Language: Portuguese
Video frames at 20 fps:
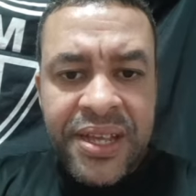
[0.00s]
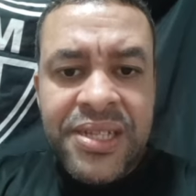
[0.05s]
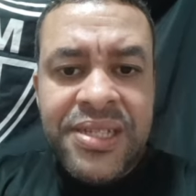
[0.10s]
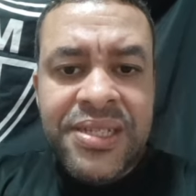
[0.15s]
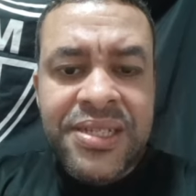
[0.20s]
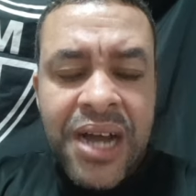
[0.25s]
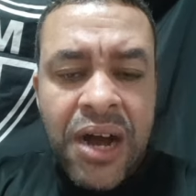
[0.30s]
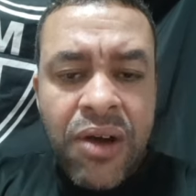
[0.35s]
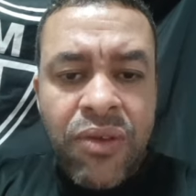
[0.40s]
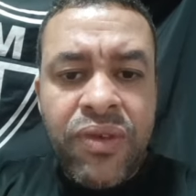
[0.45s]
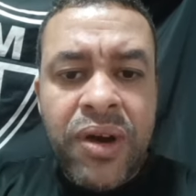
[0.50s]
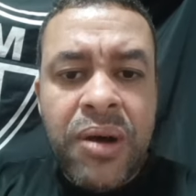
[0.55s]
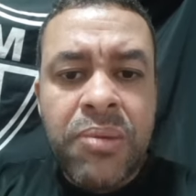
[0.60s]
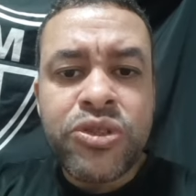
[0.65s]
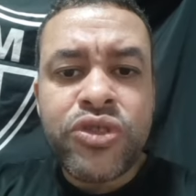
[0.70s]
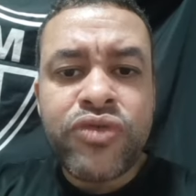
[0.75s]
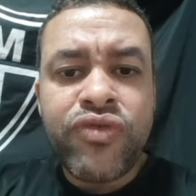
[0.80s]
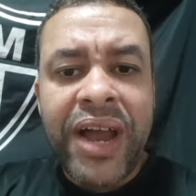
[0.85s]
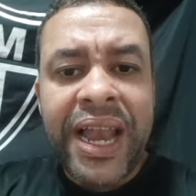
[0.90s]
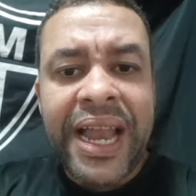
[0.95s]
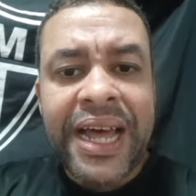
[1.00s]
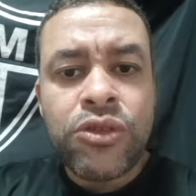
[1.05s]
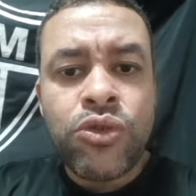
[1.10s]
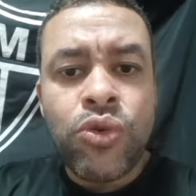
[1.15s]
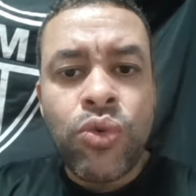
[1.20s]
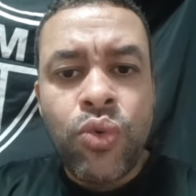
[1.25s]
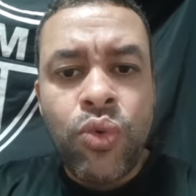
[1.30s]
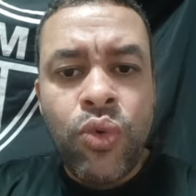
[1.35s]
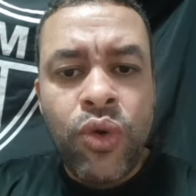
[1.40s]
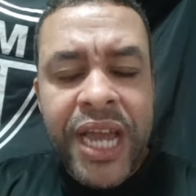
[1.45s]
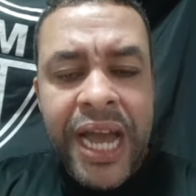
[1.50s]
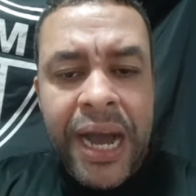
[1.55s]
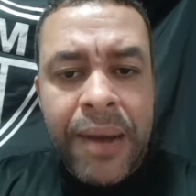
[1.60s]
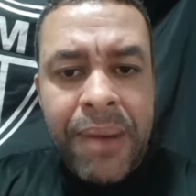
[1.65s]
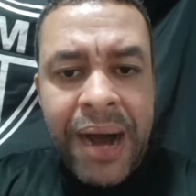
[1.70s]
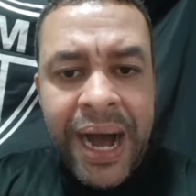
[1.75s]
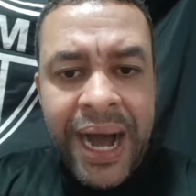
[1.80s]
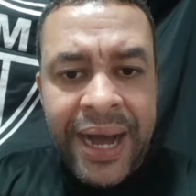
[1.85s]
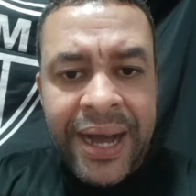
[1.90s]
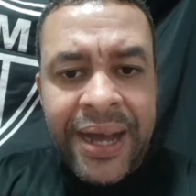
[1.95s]
Então vamos falar do
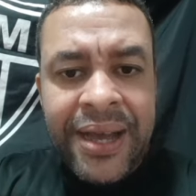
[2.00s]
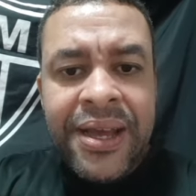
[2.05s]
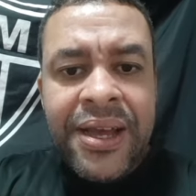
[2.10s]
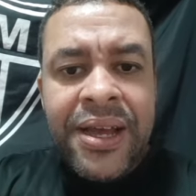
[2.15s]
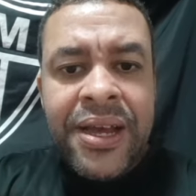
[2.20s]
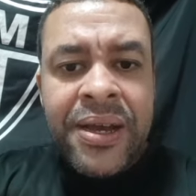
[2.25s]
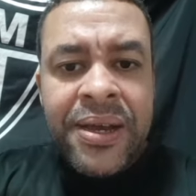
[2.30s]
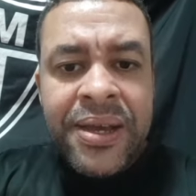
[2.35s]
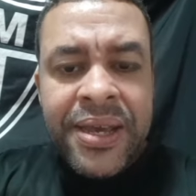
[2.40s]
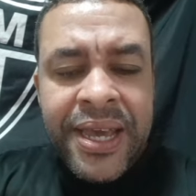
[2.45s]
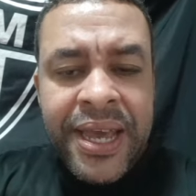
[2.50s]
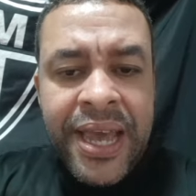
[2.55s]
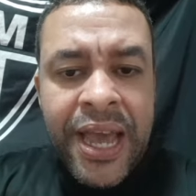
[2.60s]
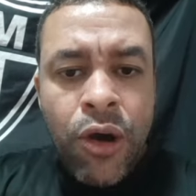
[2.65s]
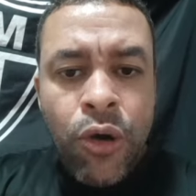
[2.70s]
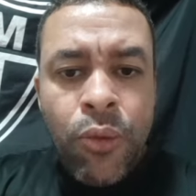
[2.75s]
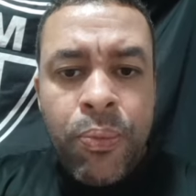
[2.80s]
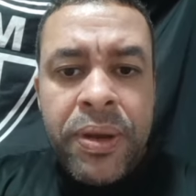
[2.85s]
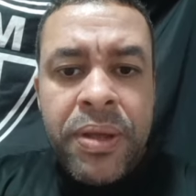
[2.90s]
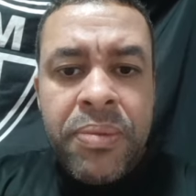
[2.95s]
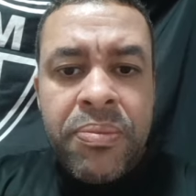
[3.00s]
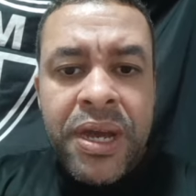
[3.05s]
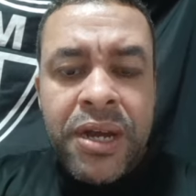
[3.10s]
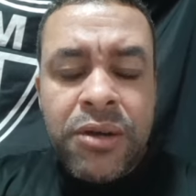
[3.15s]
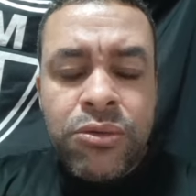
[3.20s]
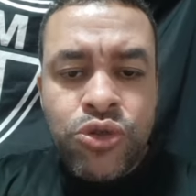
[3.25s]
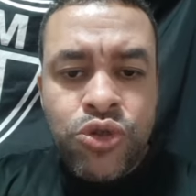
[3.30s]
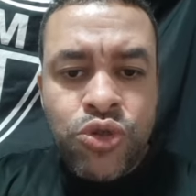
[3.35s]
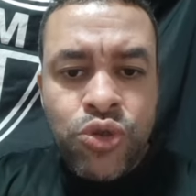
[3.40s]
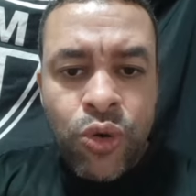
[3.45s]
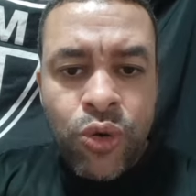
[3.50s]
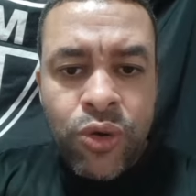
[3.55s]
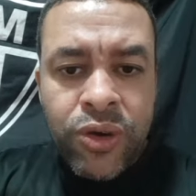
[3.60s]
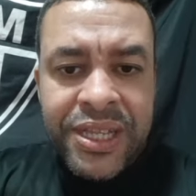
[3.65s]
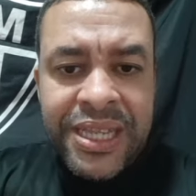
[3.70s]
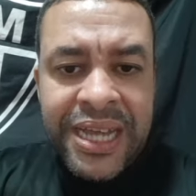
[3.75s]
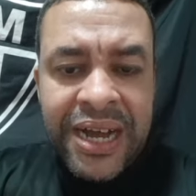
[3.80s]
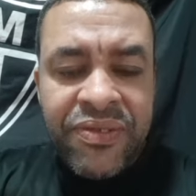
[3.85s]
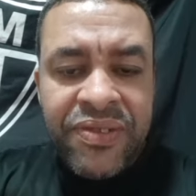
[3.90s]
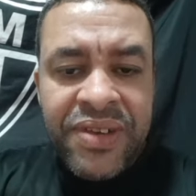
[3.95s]
Cuiabá, que é o primeiro jogo que
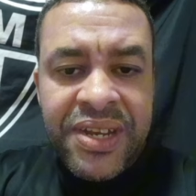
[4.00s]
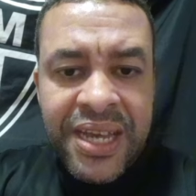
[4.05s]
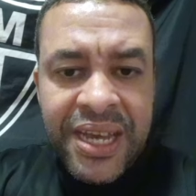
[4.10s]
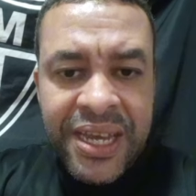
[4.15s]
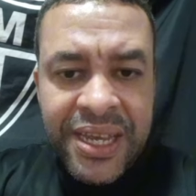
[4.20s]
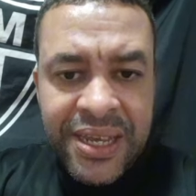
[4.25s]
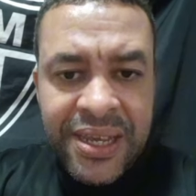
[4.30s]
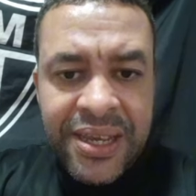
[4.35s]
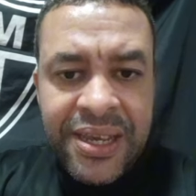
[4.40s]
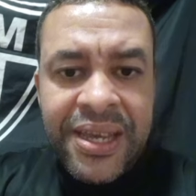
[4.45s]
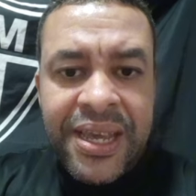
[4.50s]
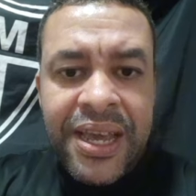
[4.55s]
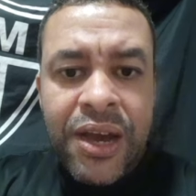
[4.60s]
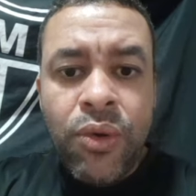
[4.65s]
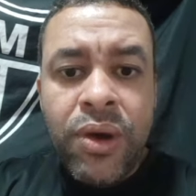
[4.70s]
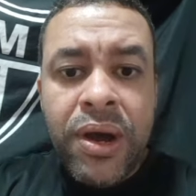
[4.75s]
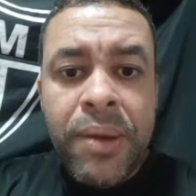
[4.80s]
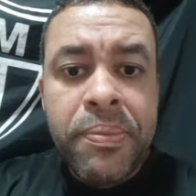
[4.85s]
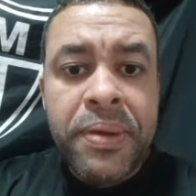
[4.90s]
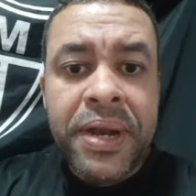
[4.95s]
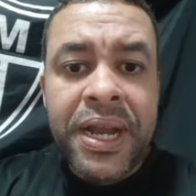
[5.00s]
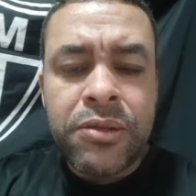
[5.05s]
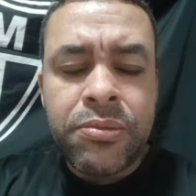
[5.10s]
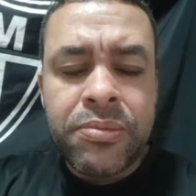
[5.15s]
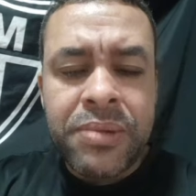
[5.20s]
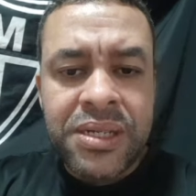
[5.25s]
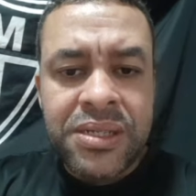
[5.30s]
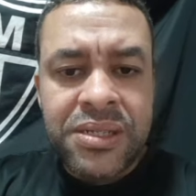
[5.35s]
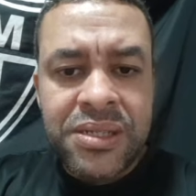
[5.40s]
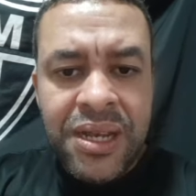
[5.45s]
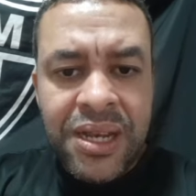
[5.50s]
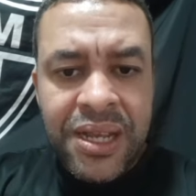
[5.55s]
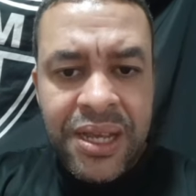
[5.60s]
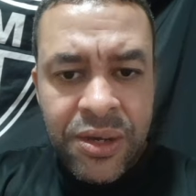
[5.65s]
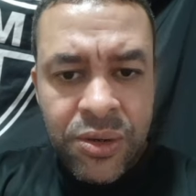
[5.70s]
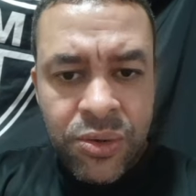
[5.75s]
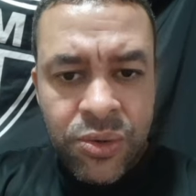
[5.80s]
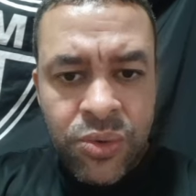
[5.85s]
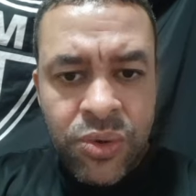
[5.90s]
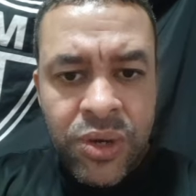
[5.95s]
está vindo aí, que é o Campeonato
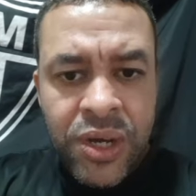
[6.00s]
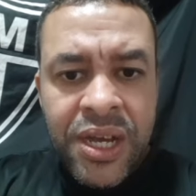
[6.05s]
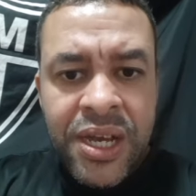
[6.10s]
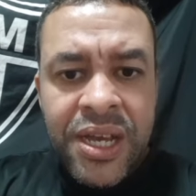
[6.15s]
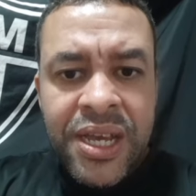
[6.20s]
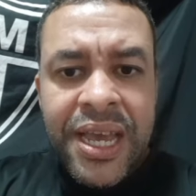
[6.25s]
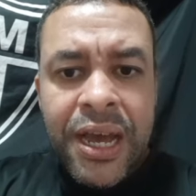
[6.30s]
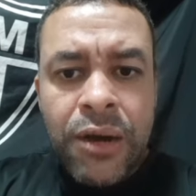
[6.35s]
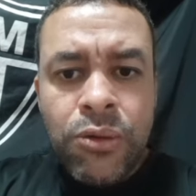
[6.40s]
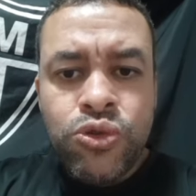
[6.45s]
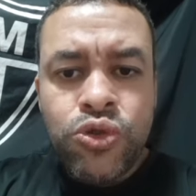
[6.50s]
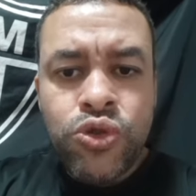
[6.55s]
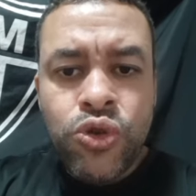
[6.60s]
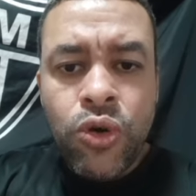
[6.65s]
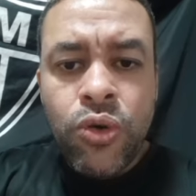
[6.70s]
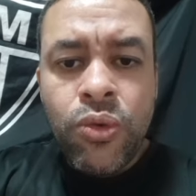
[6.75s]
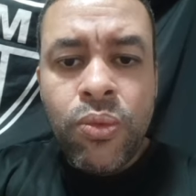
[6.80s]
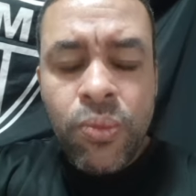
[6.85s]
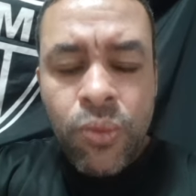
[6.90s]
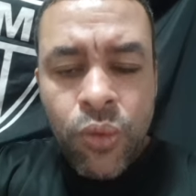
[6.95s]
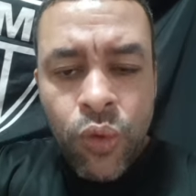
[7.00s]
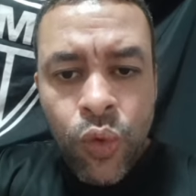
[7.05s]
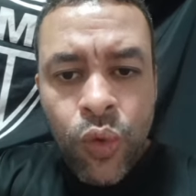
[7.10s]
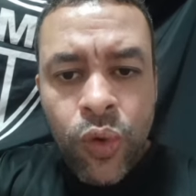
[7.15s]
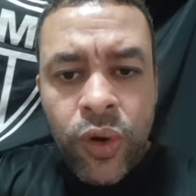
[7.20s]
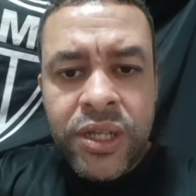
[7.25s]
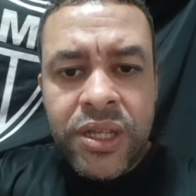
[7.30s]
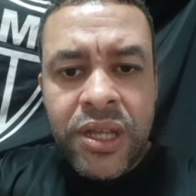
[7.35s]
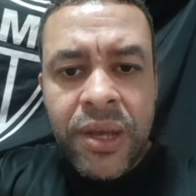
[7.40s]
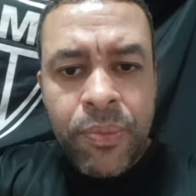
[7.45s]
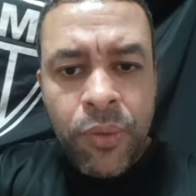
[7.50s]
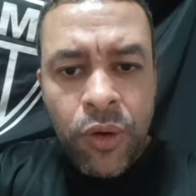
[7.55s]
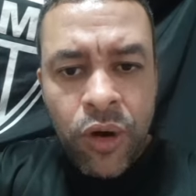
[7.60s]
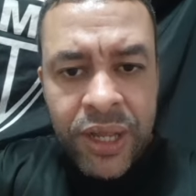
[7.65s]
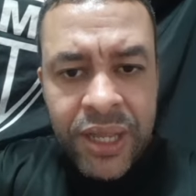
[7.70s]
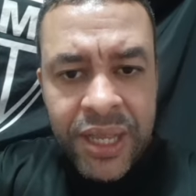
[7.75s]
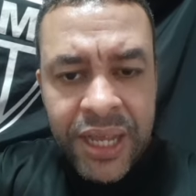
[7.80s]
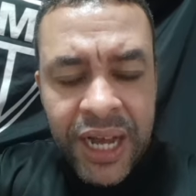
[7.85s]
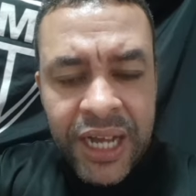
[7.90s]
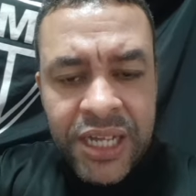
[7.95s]
Brasileiro, que é um jogo muito
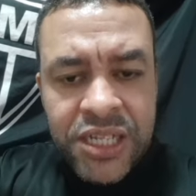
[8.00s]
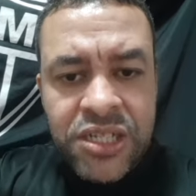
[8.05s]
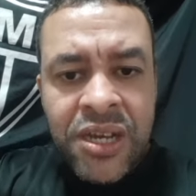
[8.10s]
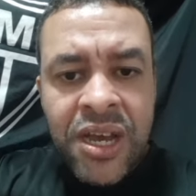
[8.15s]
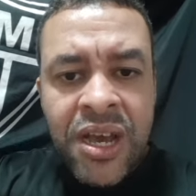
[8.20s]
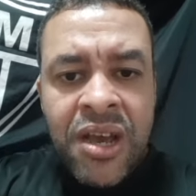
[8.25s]
importante.